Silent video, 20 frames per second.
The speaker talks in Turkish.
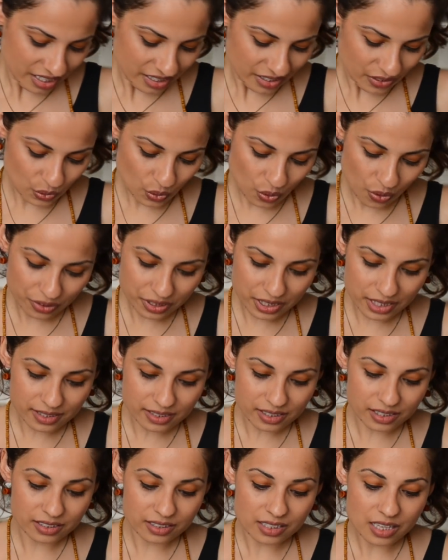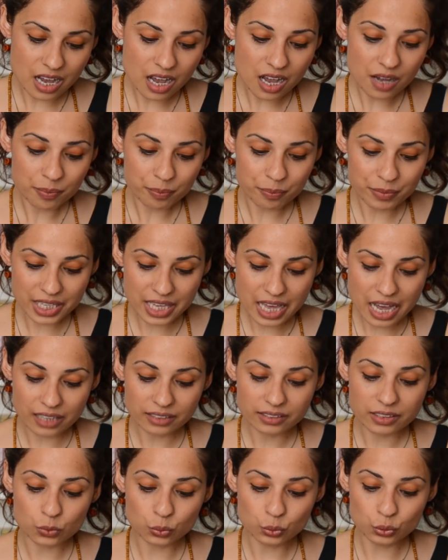Sonrasında
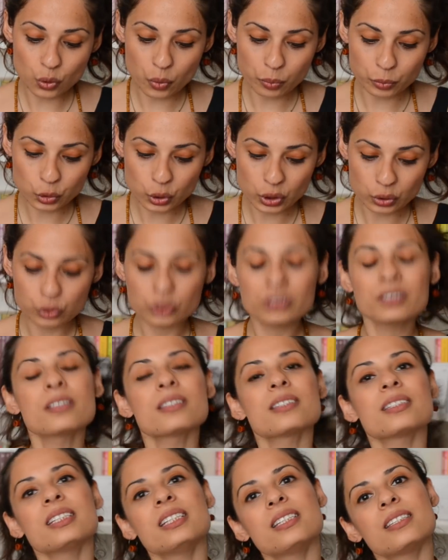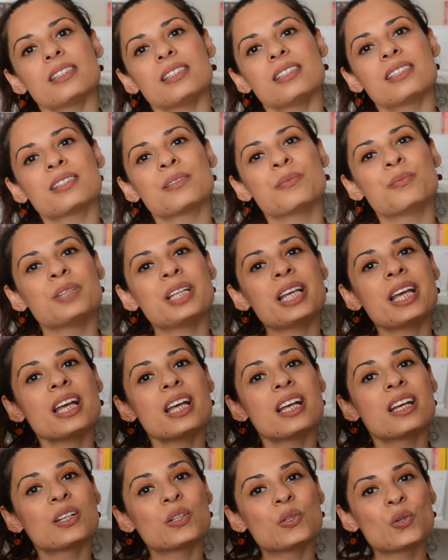Miguel de Unamuno'nun Sis isimli
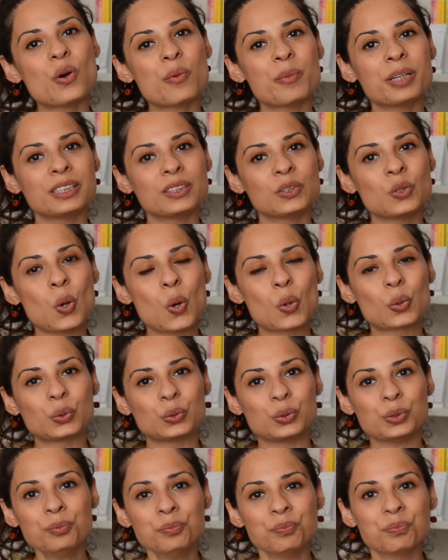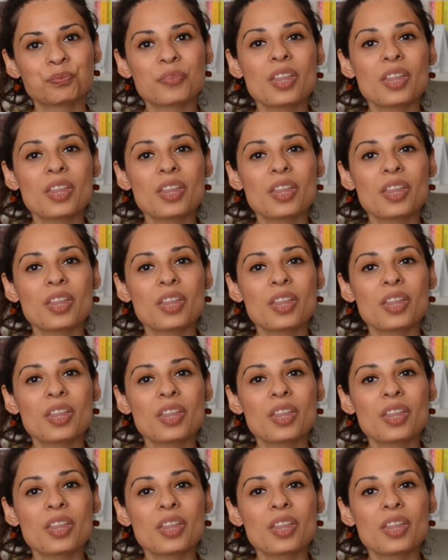romanını okudum.